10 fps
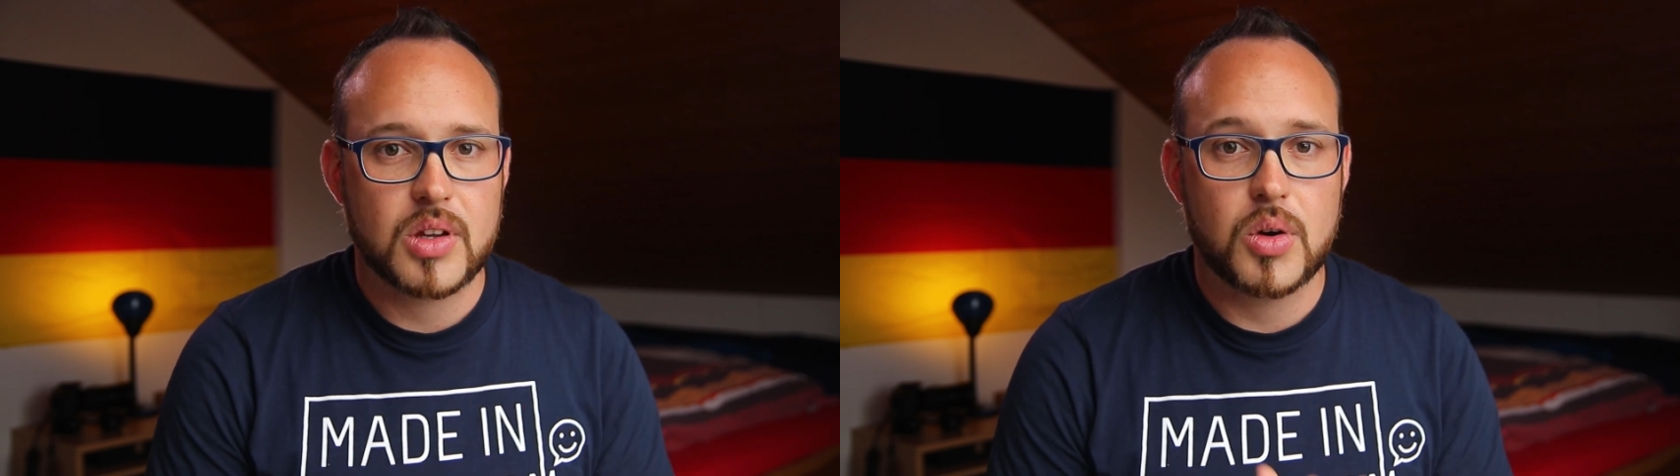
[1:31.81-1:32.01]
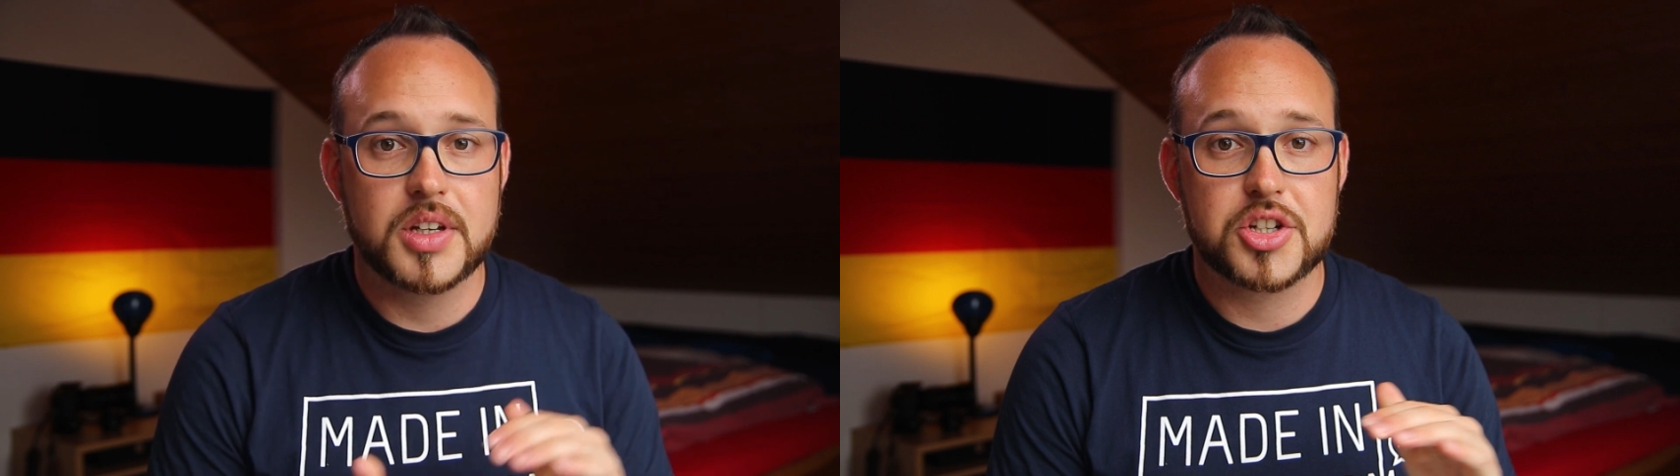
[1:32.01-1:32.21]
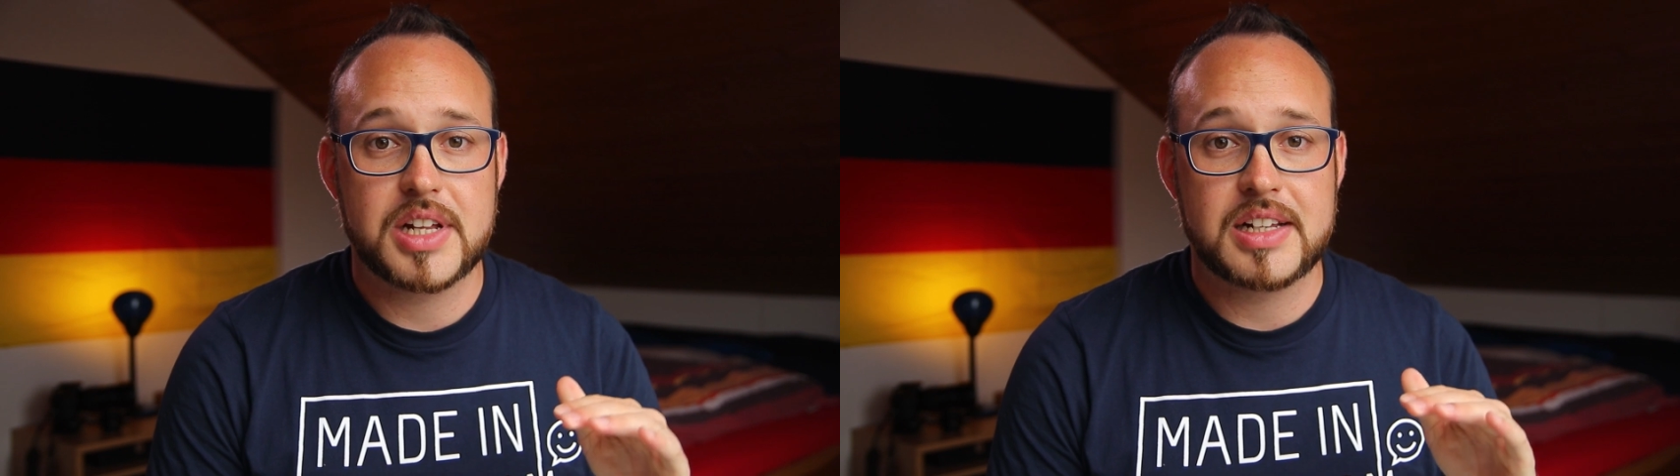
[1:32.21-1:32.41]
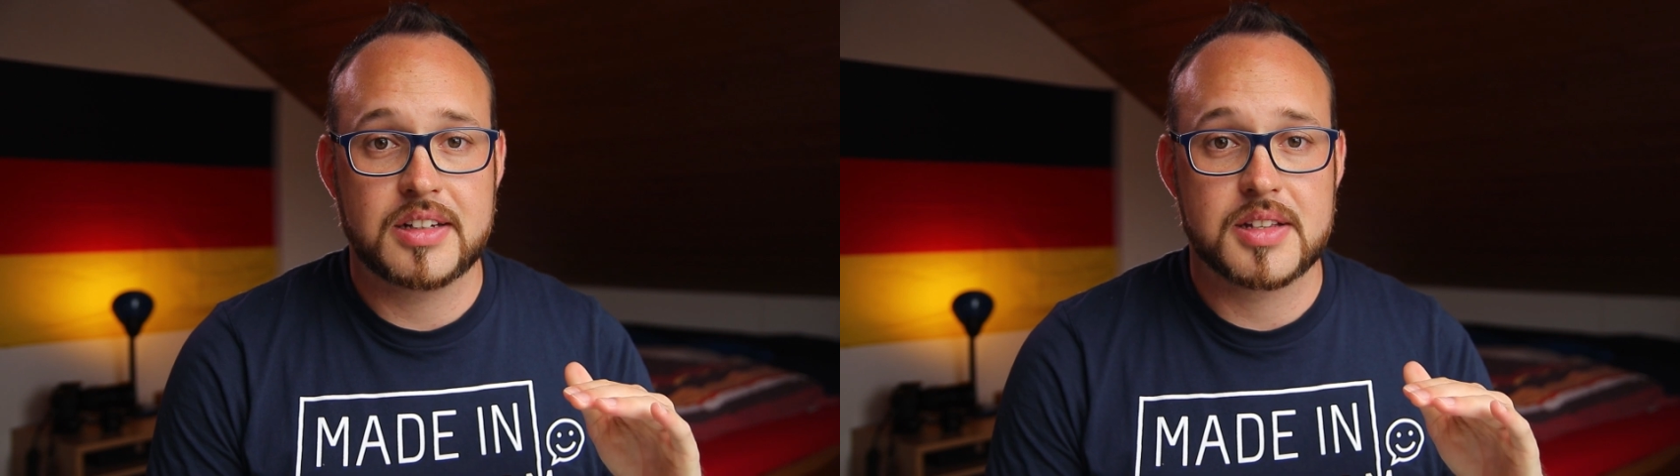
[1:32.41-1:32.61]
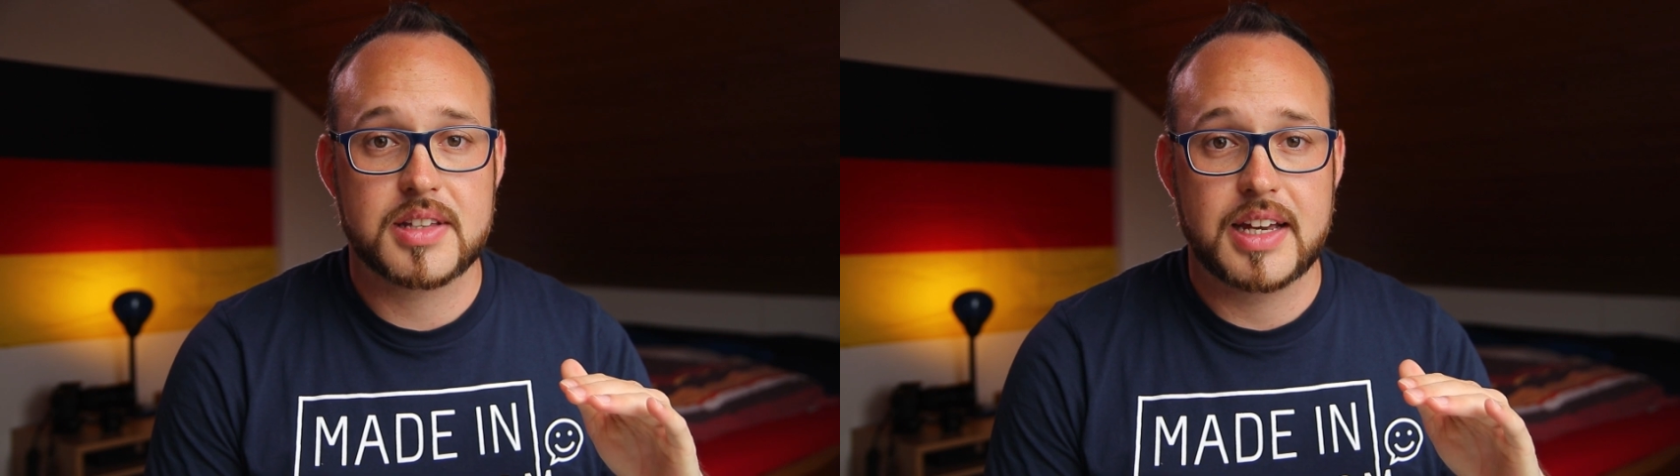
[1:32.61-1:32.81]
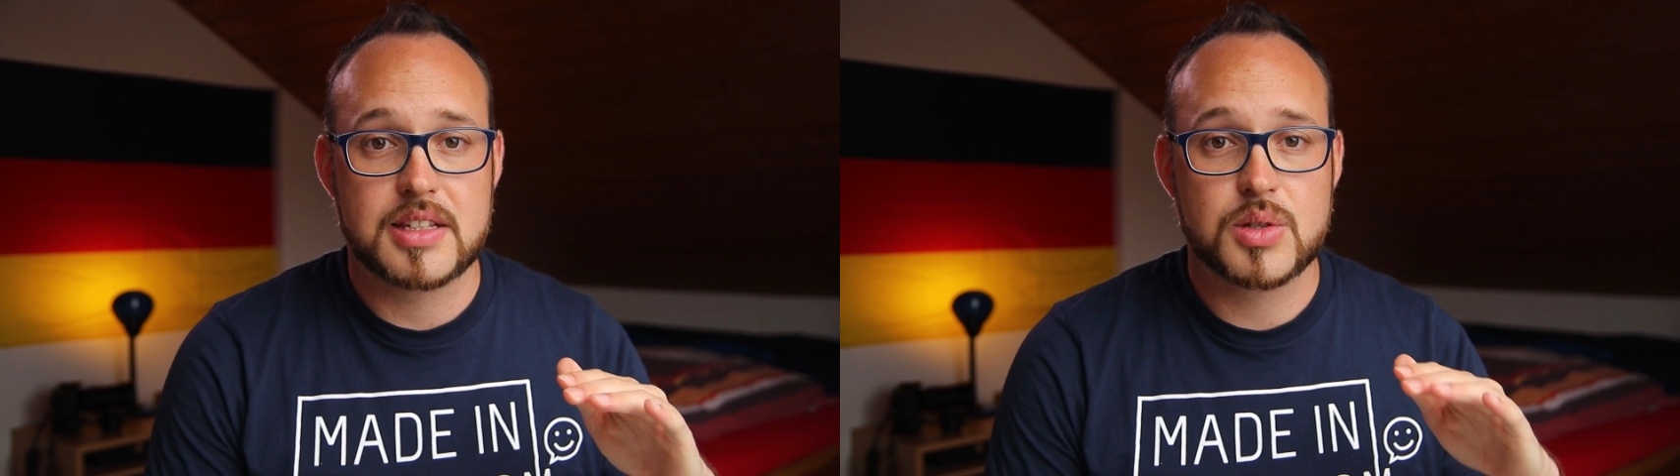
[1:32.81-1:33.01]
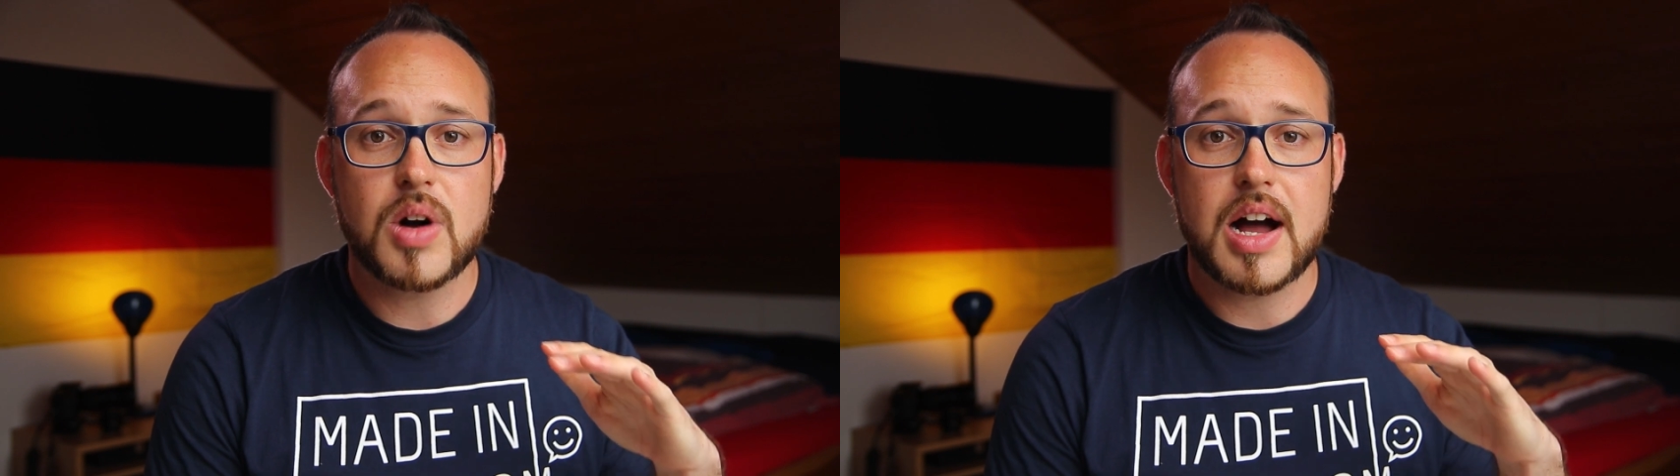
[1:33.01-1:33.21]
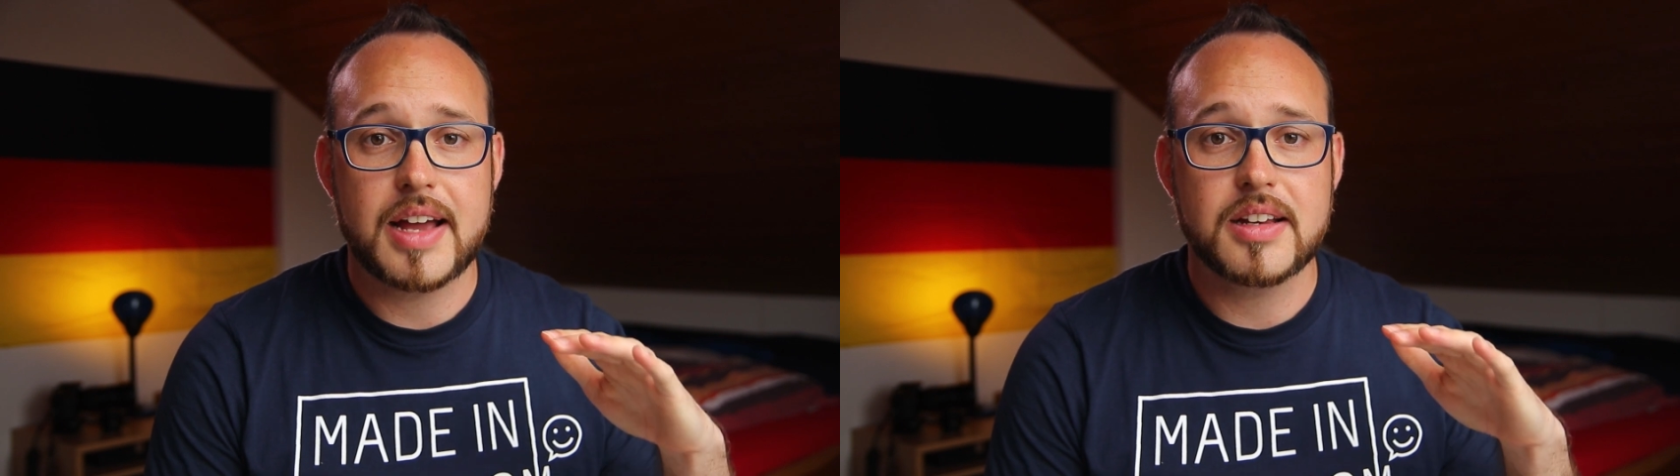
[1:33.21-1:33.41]
und ich stelle dann das Gate so
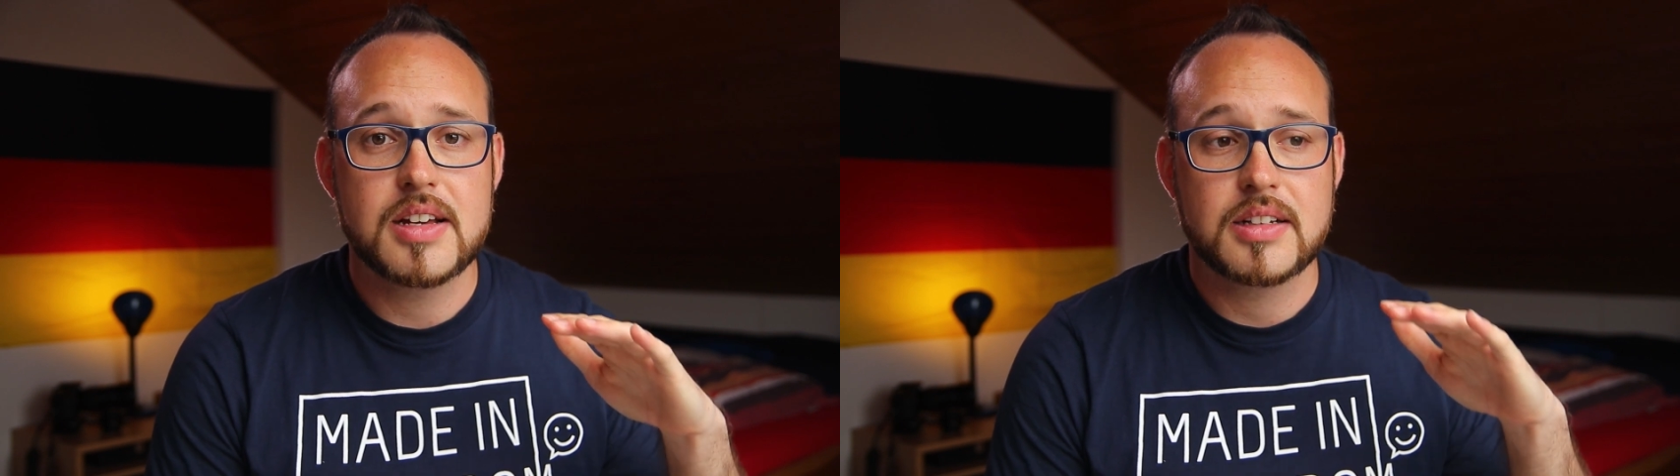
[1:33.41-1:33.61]
ein,